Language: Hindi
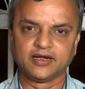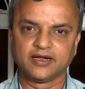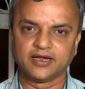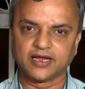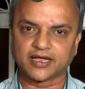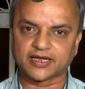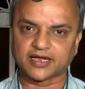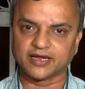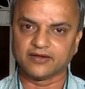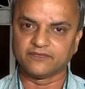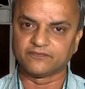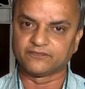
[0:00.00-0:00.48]

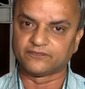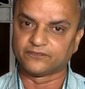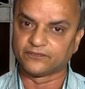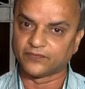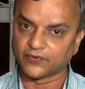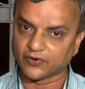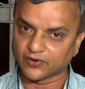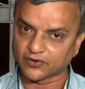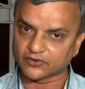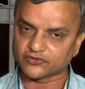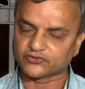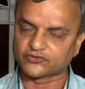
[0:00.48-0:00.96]
लेकिन
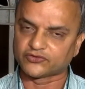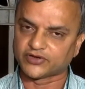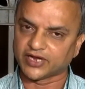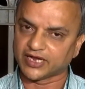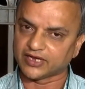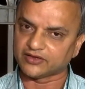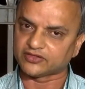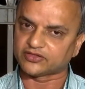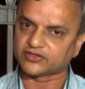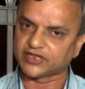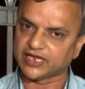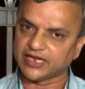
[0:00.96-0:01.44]
वो
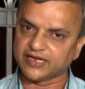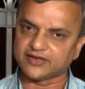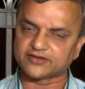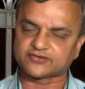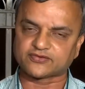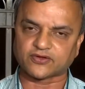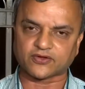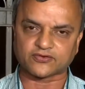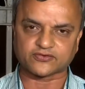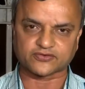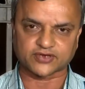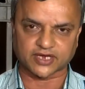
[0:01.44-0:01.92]
जिन
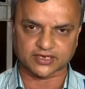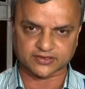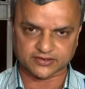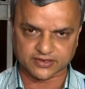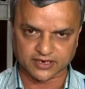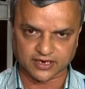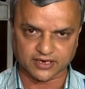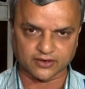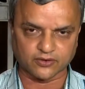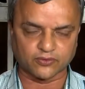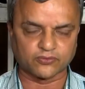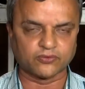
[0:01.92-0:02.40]

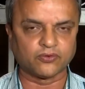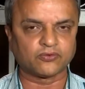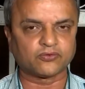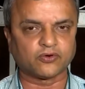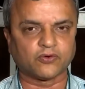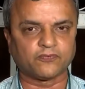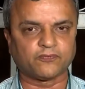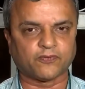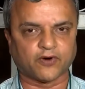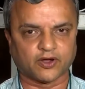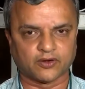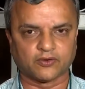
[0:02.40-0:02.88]
317 लोगों
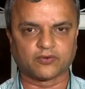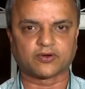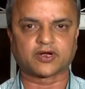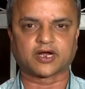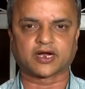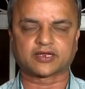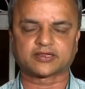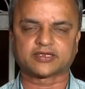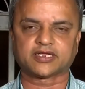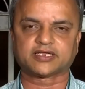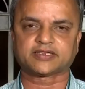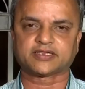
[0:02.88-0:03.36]
को फॉलो
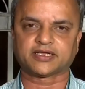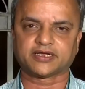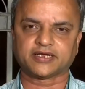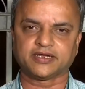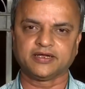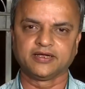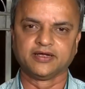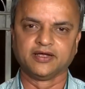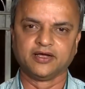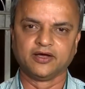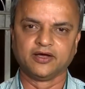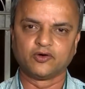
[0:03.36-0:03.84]
करते थे